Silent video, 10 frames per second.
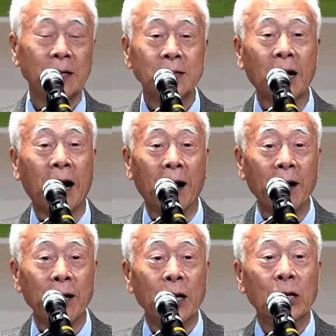자,
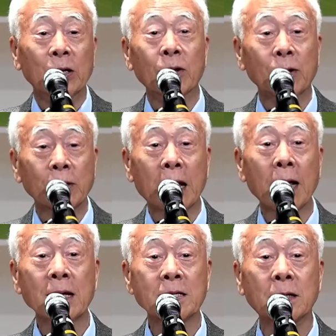이렇게
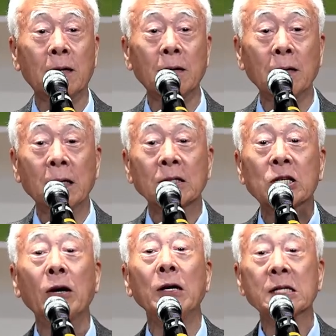해서
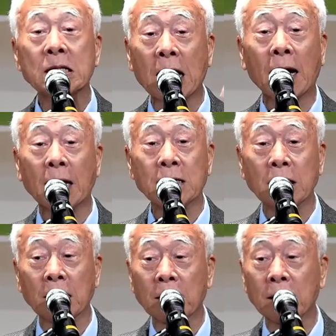
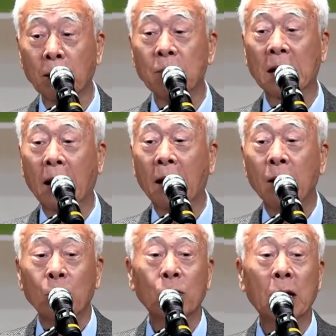절차까지 됩니다.
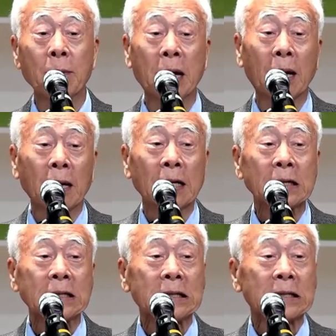그 다음에
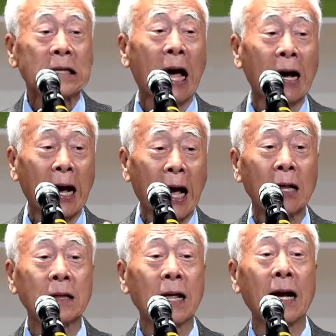
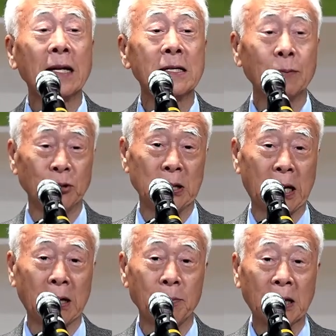팍할 때가 이제
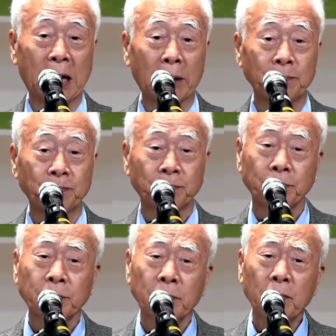문제가 됩니다.
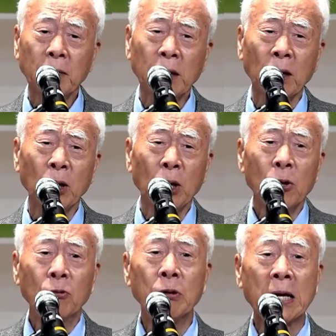
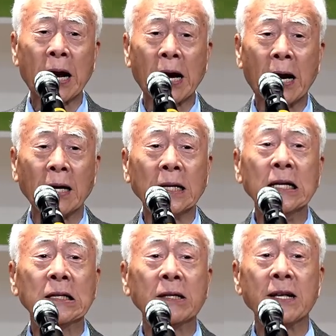우리나라
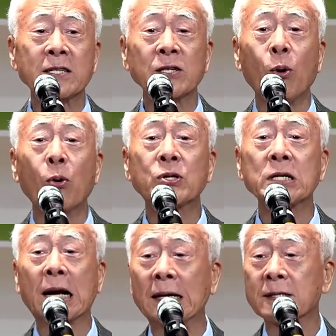인터넷에
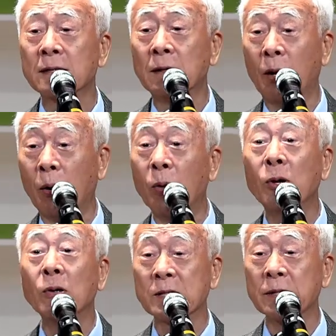혹시 가서
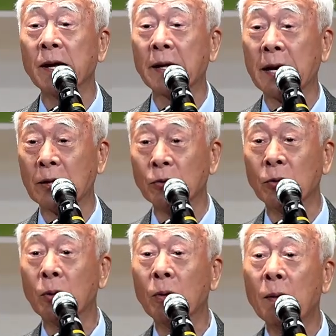오늘
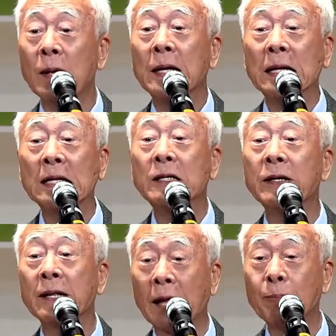저녁이라도
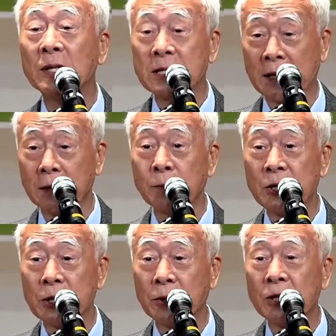인터넷 한번
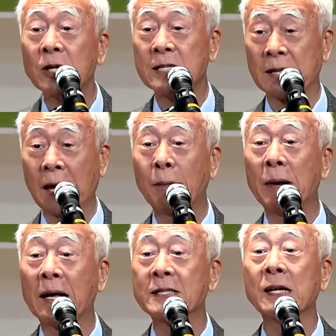찾아보세요. 절차
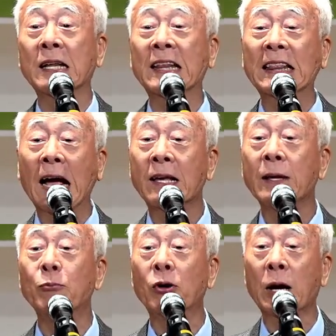탁마했을 때
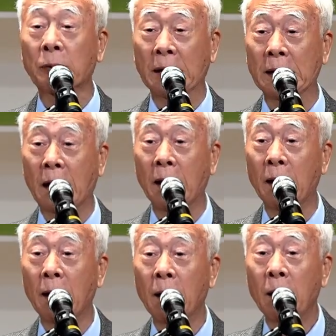탁이 뭐라고 했나?
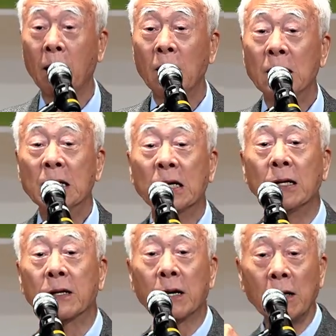
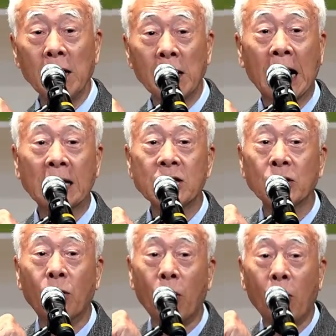끈을
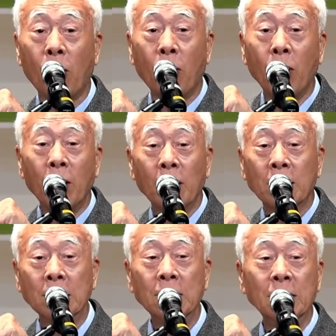가지고
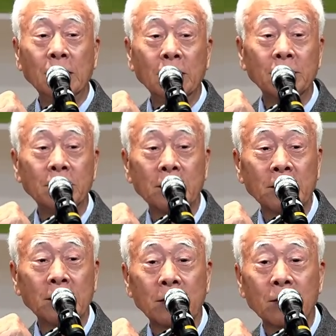그
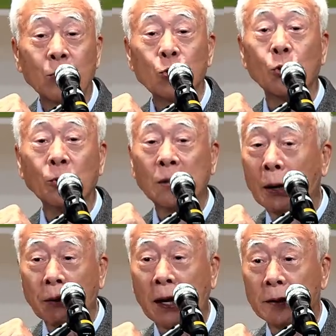
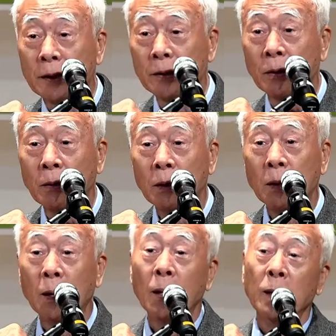쪼은다고 그랬거든요.
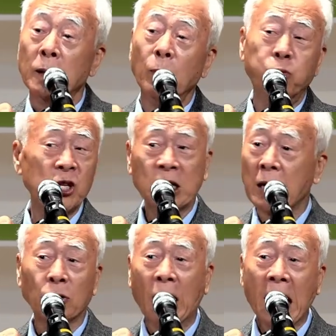그
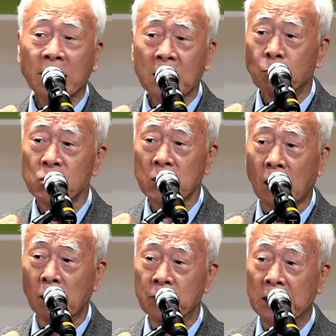무식해도 한참
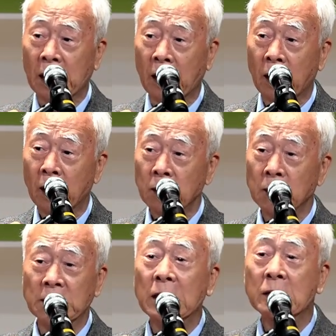무식한 겁니다.
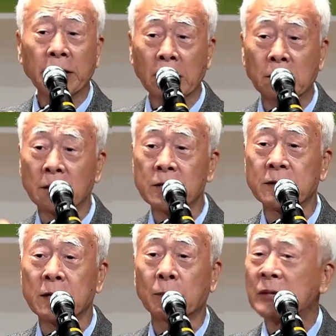그 인터넷 그거 쓴
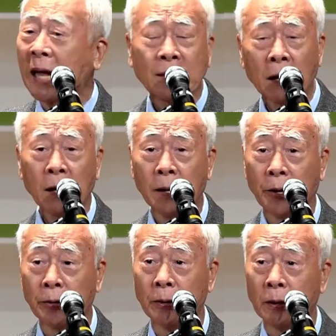사람 다 틀린
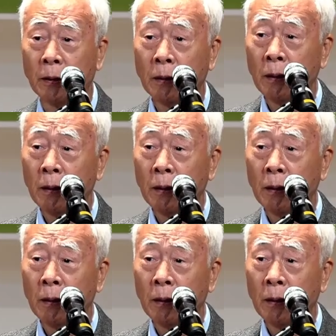거예요. 그거.